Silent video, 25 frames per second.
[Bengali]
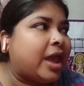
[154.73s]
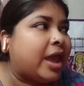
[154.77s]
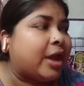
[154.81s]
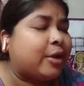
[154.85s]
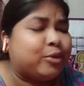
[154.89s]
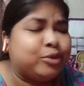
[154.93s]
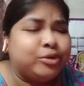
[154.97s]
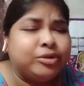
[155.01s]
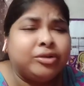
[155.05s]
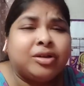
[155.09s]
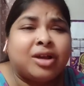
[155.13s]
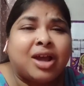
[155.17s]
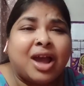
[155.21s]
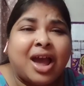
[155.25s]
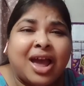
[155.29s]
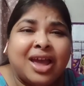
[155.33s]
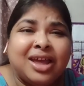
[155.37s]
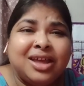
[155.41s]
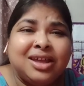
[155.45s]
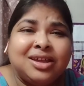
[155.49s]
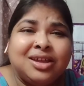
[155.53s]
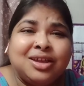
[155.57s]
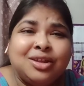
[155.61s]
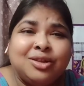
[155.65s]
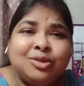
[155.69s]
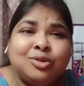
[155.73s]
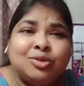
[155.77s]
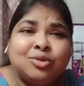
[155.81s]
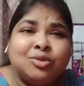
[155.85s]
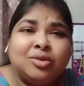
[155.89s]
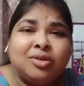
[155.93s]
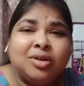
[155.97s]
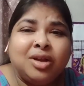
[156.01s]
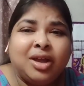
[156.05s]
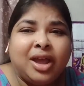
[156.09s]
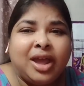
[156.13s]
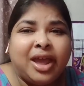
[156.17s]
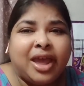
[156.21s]
এখনো খাই কিন্তু
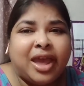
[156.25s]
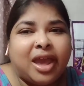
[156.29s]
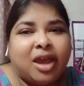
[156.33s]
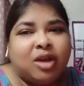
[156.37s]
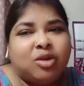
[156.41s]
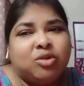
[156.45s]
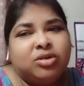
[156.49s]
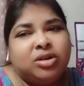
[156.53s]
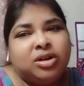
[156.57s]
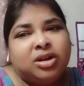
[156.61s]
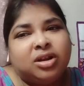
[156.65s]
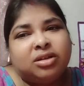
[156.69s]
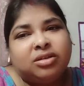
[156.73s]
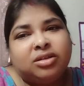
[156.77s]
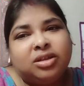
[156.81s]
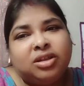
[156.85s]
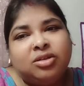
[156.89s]
এখন না